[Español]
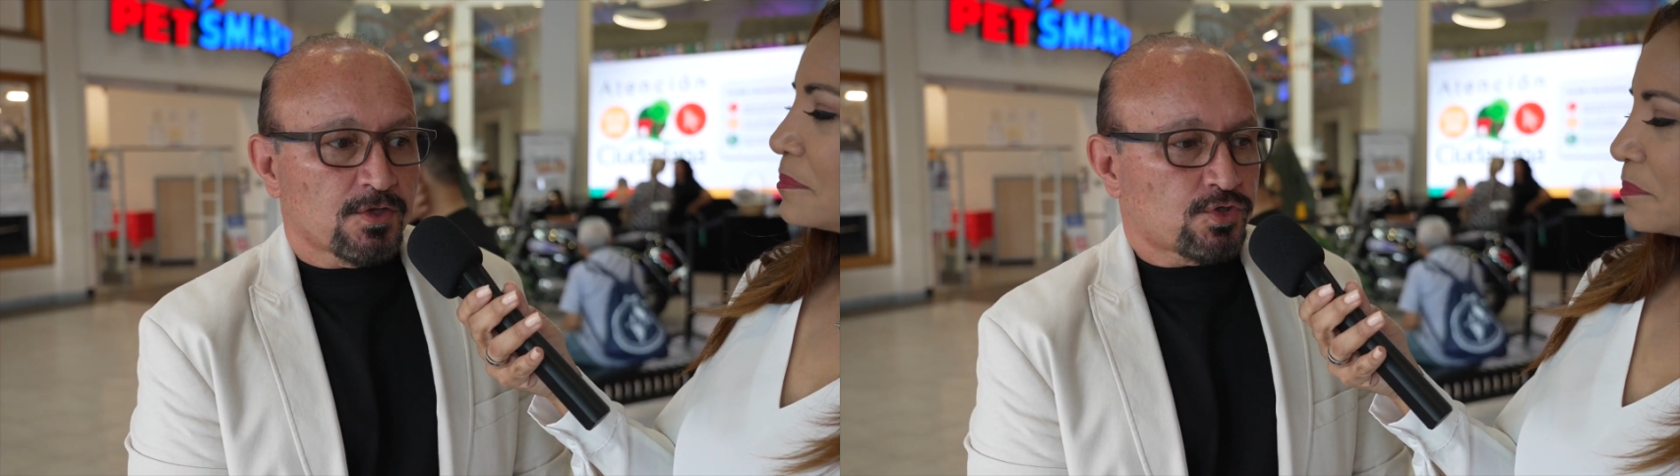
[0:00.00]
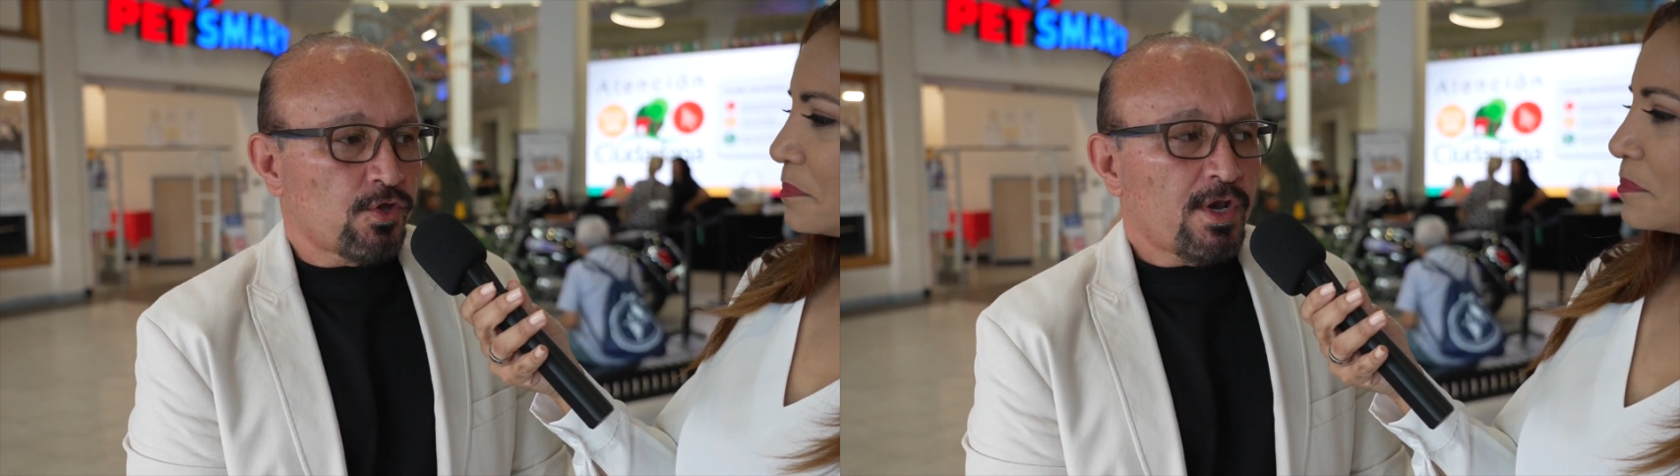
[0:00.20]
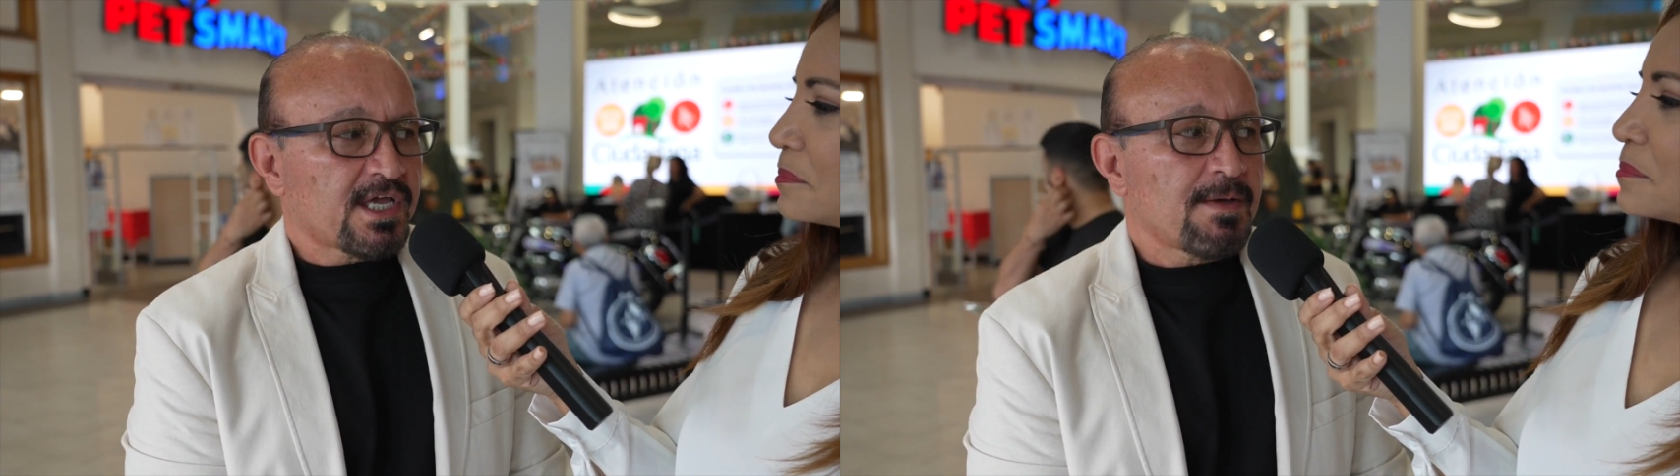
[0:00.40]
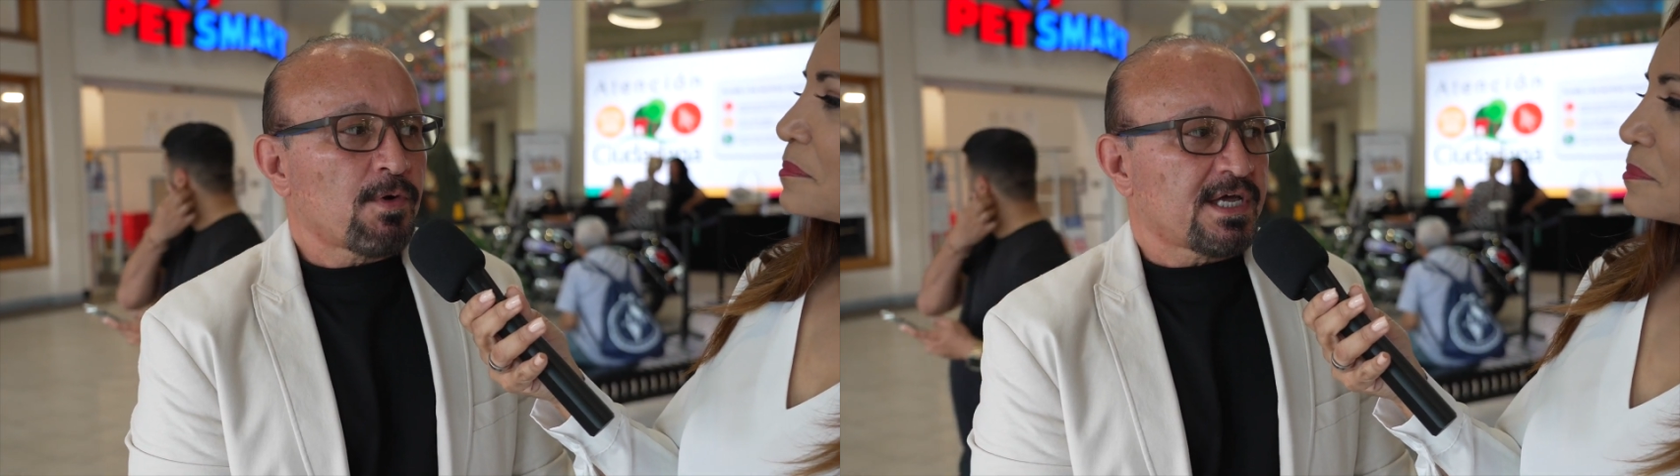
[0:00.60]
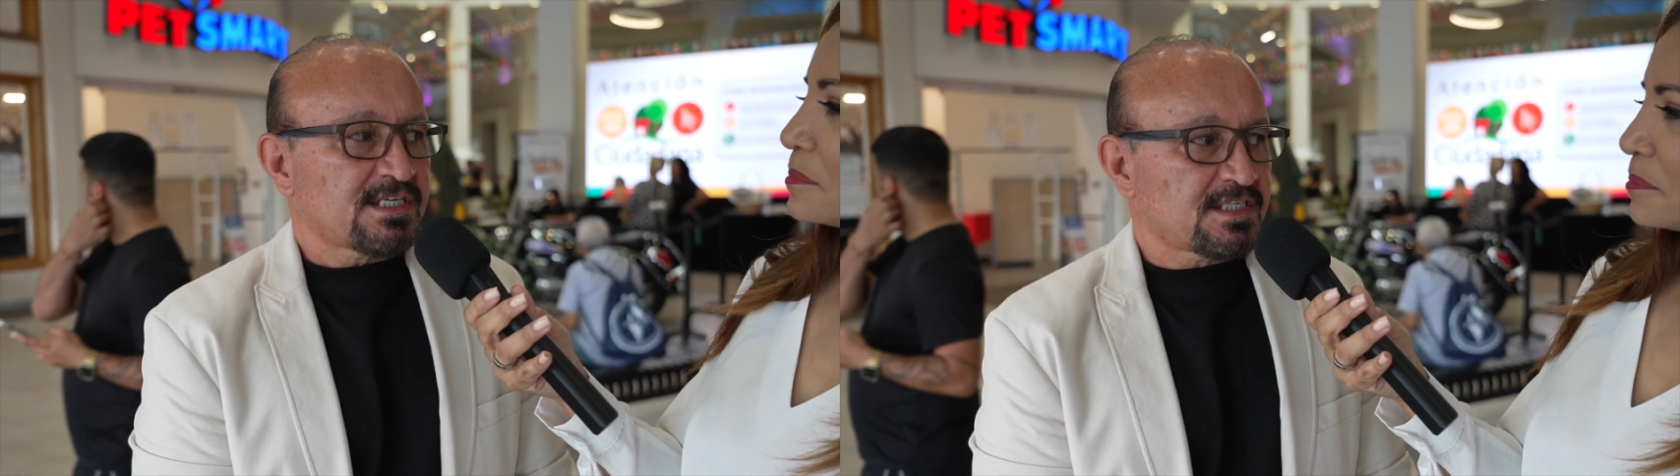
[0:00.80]
Todo el
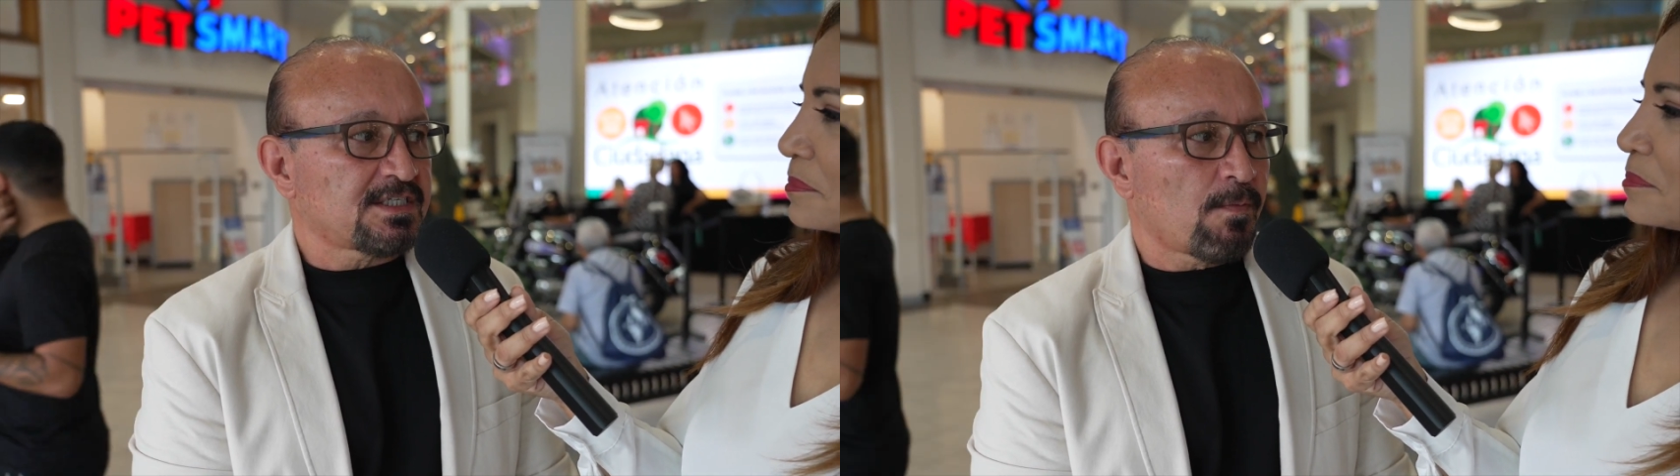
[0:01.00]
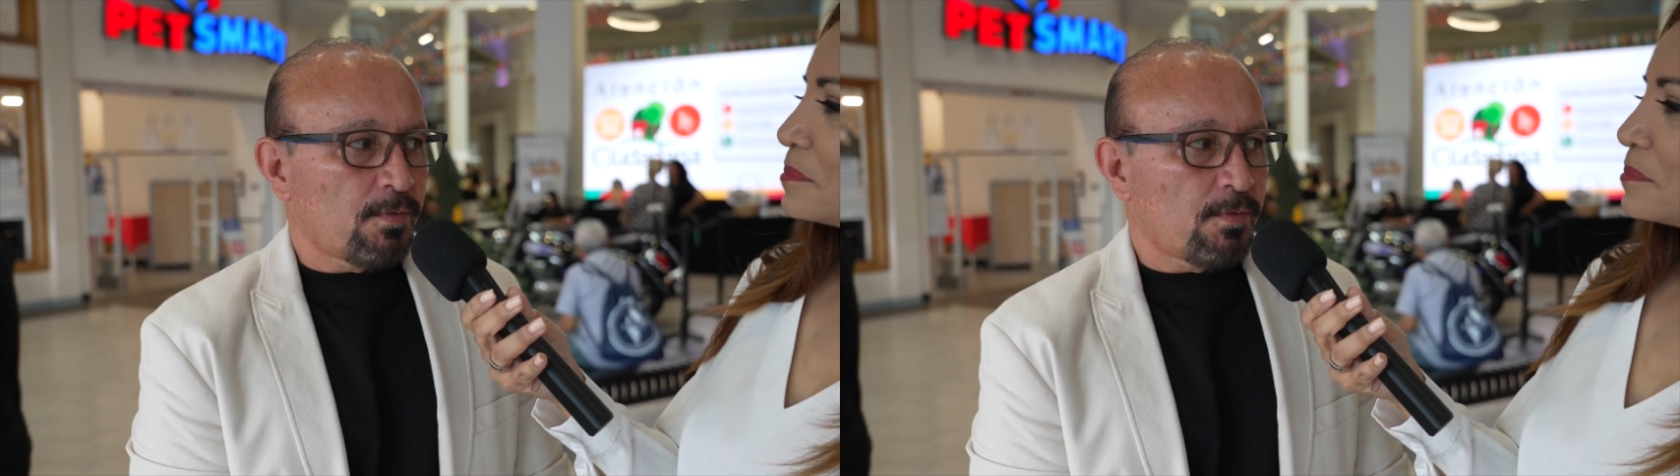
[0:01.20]
equipo que necesita un